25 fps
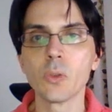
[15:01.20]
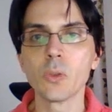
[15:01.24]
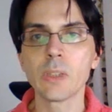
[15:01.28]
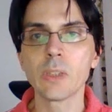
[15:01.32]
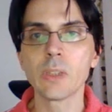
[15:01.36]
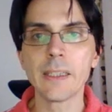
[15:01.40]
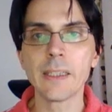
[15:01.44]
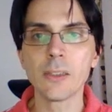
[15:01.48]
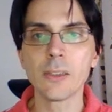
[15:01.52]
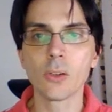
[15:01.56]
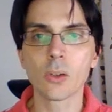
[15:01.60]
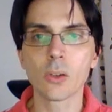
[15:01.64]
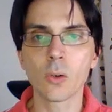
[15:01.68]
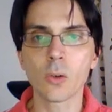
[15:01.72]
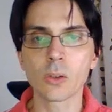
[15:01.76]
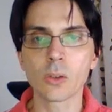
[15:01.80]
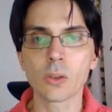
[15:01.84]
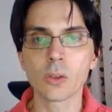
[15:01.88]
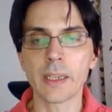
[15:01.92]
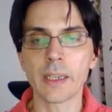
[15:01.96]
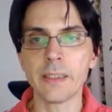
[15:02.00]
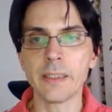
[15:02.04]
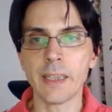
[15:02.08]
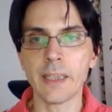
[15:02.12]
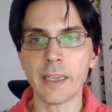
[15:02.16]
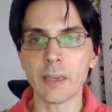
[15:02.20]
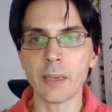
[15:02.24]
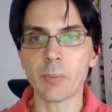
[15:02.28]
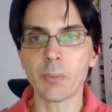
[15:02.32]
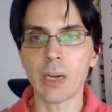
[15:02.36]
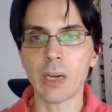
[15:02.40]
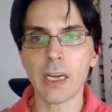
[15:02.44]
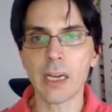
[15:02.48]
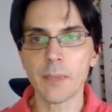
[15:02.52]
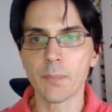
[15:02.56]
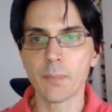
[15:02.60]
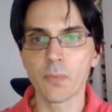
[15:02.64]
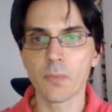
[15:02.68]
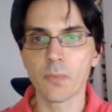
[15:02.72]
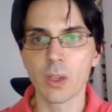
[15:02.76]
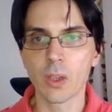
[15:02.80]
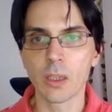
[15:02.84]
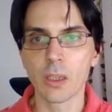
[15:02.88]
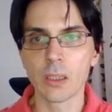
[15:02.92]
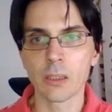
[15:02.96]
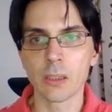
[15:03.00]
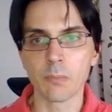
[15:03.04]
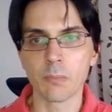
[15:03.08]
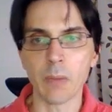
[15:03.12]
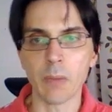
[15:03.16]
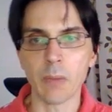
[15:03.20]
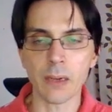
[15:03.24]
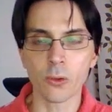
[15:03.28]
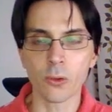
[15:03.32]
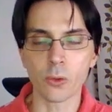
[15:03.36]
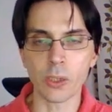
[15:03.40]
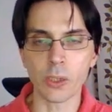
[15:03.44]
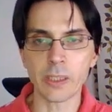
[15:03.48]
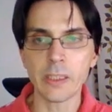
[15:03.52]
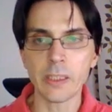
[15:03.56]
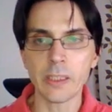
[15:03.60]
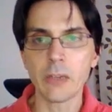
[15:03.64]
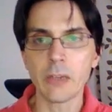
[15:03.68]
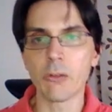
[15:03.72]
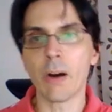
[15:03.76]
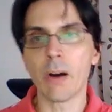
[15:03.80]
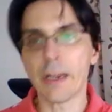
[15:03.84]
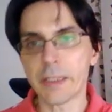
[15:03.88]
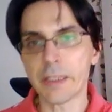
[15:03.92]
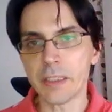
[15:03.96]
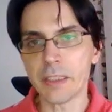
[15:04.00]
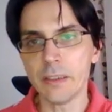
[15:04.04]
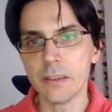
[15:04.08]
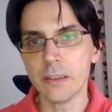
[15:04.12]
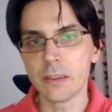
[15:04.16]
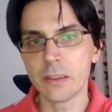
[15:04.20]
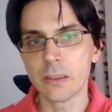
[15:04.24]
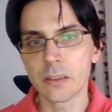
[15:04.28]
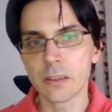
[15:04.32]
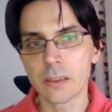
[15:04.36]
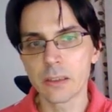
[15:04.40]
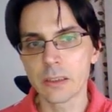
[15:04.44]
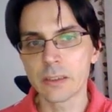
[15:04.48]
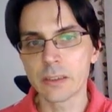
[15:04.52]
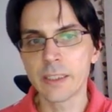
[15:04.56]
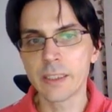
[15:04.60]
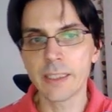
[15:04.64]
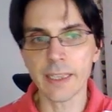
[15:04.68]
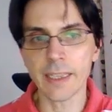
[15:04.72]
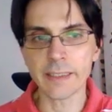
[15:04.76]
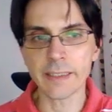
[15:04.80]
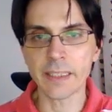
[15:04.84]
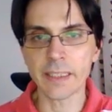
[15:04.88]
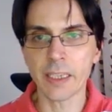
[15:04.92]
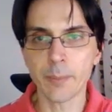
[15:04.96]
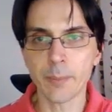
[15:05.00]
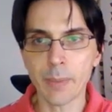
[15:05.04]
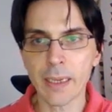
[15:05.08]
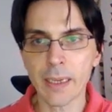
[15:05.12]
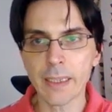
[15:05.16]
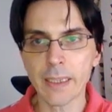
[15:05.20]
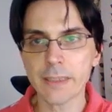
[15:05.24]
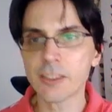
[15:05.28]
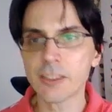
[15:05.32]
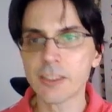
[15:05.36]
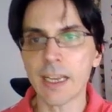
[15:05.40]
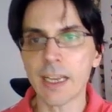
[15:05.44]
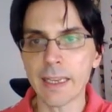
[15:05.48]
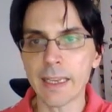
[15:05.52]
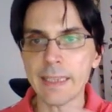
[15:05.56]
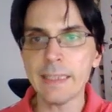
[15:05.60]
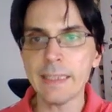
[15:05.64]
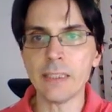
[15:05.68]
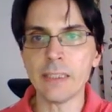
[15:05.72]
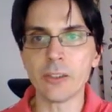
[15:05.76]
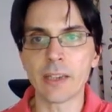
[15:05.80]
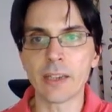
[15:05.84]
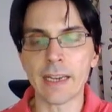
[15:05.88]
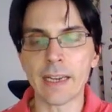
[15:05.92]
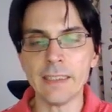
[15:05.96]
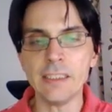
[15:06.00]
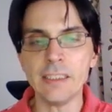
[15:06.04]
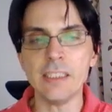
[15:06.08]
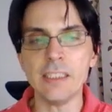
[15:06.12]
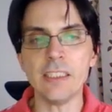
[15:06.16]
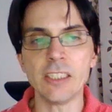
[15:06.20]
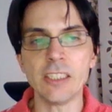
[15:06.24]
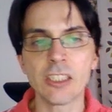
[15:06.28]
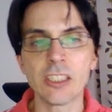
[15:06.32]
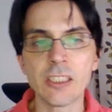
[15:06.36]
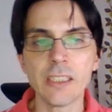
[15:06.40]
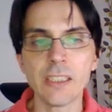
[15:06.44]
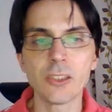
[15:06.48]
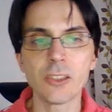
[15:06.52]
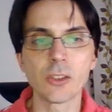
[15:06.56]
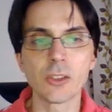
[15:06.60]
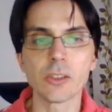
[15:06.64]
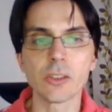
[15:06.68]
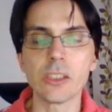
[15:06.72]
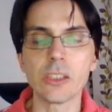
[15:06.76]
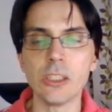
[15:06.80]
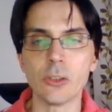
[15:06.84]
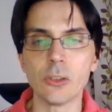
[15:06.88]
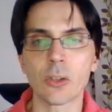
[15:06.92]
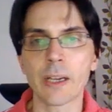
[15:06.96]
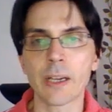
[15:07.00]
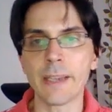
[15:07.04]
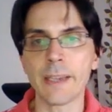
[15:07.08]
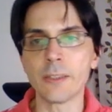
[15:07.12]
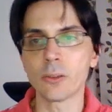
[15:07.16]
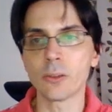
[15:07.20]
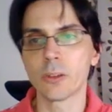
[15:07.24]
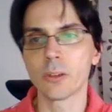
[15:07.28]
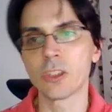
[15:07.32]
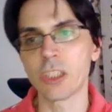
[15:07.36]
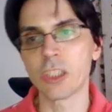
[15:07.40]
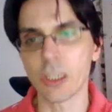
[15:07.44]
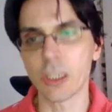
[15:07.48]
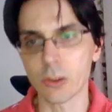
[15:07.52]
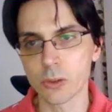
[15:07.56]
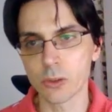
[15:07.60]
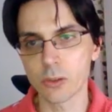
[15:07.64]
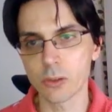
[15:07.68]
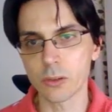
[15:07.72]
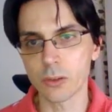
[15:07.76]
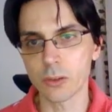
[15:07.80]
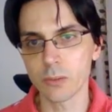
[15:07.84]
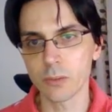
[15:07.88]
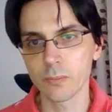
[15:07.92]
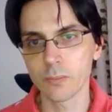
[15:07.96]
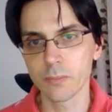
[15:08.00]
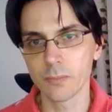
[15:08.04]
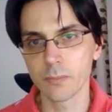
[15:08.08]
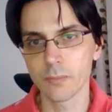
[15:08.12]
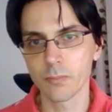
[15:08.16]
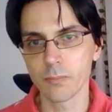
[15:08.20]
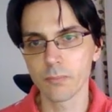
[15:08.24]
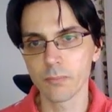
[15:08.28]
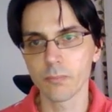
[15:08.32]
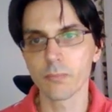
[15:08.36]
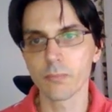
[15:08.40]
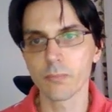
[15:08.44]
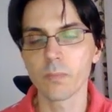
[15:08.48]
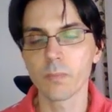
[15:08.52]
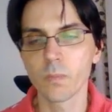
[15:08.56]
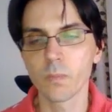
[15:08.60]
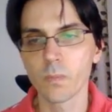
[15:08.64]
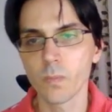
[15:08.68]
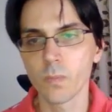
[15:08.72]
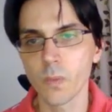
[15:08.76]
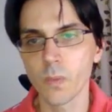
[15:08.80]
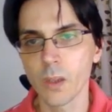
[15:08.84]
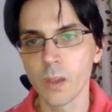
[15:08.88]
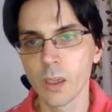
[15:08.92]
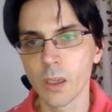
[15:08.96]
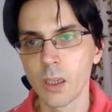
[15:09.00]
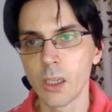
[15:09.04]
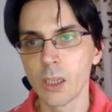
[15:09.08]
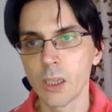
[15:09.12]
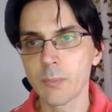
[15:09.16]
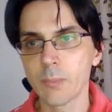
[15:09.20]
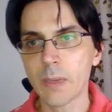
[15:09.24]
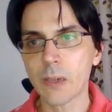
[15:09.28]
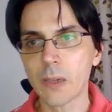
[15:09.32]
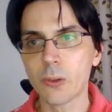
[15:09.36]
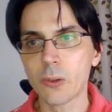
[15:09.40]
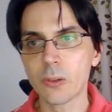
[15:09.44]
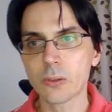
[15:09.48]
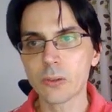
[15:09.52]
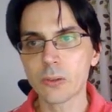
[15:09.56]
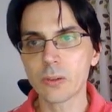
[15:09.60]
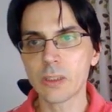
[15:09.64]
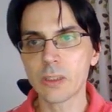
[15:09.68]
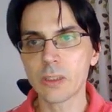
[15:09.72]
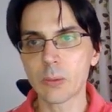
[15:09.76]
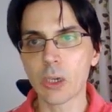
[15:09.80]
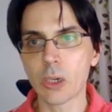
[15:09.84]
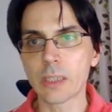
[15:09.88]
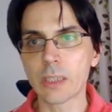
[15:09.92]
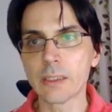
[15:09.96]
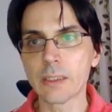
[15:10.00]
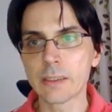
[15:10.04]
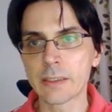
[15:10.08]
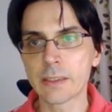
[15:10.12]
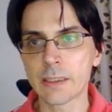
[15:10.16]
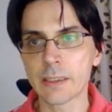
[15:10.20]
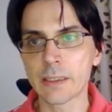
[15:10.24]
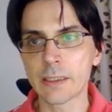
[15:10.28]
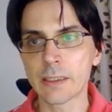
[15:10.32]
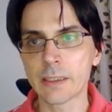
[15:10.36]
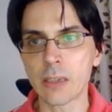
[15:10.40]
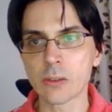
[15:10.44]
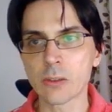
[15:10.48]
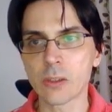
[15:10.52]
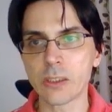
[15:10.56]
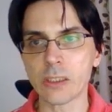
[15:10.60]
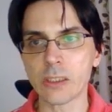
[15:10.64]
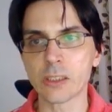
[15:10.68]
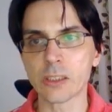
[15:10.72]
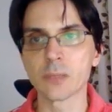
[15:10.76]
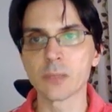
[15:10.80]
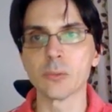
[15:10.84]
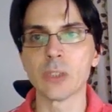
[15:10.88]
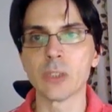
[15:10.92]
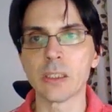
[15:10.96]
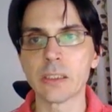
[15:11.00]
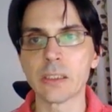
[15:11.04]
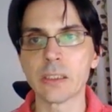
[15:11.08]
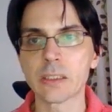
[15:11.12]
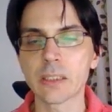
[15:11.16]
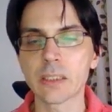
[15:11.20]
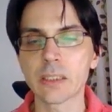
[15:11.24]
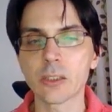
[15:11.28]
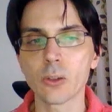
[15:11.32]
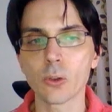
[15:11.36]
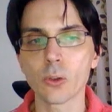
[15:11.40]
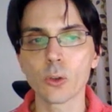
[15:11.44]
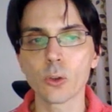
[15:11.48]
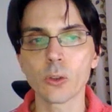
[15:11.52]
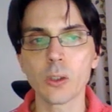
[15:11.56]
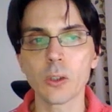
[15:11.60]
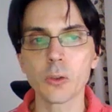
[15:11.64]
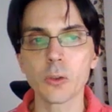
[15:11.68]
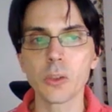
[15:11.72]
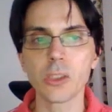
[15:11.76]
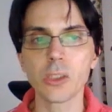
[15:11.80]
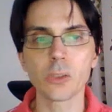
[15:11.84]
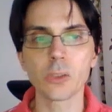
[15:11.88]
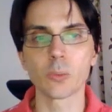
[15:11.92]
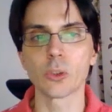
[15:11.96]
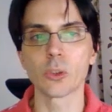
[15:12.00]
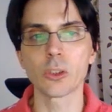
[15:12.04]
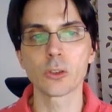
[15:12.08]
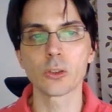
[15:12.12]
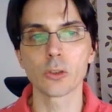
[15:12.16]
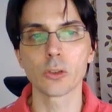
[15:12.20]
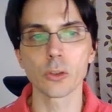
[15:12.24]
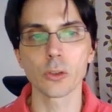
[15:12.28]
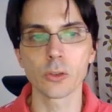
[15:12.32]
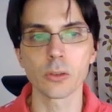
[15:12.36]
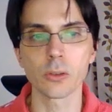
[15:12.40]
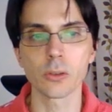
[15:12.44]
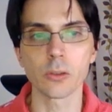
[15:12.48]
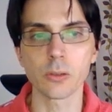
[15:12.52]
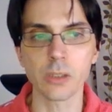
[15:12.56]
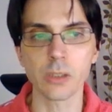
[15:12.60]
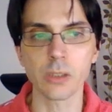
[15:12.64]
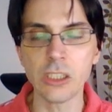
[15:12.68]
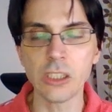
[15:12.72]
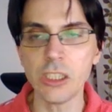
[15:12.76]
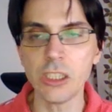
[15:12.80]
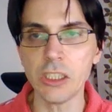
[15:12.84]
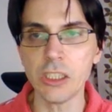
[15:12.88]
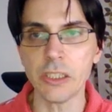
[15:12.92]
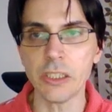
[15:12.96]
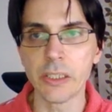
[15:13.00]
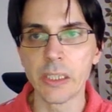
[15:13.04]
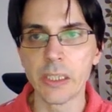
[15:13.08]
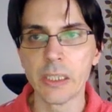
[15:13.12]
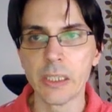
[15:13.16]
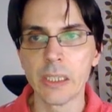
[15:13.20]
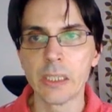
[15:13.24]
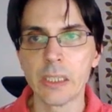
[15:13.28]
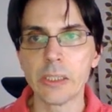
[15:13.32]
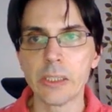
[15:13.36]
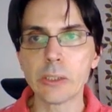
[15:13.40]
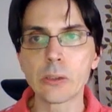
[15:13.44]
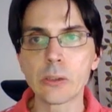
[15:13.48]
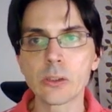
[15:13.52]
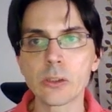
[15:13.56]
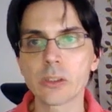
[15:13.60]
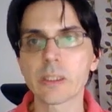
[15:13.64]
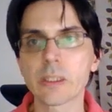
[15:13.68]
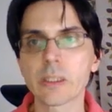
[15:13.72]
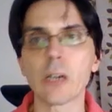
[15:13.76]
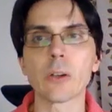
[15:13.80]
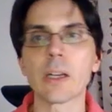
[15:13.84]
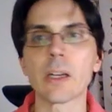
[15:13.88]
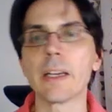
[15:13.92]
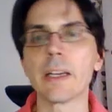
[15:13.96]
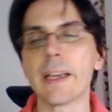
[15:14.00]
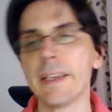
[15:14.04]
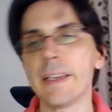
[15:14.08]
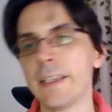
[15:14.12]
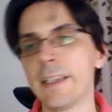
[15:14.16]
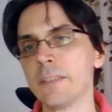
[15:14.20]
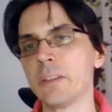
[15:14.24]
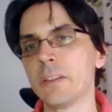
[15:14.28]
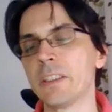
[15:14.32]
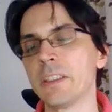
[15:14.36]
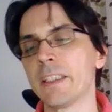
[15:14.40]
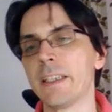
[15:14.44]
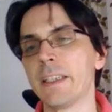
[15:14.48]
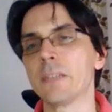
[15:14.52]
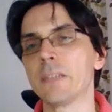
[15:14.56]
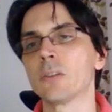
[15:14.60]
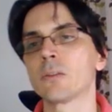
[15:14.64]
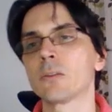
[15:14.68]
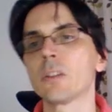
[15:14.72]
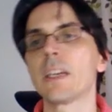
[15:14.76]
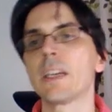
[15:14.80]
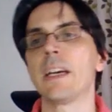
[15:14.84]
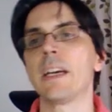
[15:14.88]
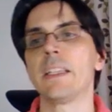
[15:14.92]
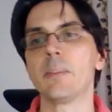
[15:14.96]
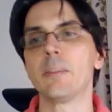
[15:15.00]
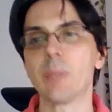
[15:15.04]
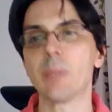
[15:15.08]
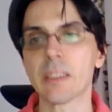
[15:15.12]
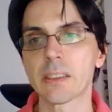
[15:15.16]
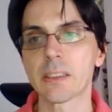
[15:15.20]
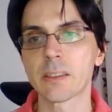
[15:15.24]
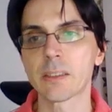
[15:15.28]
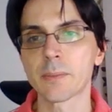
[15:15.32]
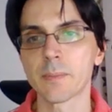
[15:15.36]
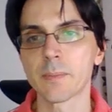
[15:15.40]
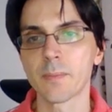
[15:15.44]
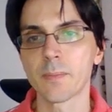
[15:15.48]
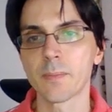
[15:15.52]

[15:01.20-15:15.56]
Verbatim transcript: 題の答えであれば、まあ、これで終わり。でなければ、じゃあ M が2にして次の回答をチェックする。まあ、これはとても簡単なアオゴリスムなんですけど、このアオゴリスムを実装するときに、いくつかを考えないといけないことがあります。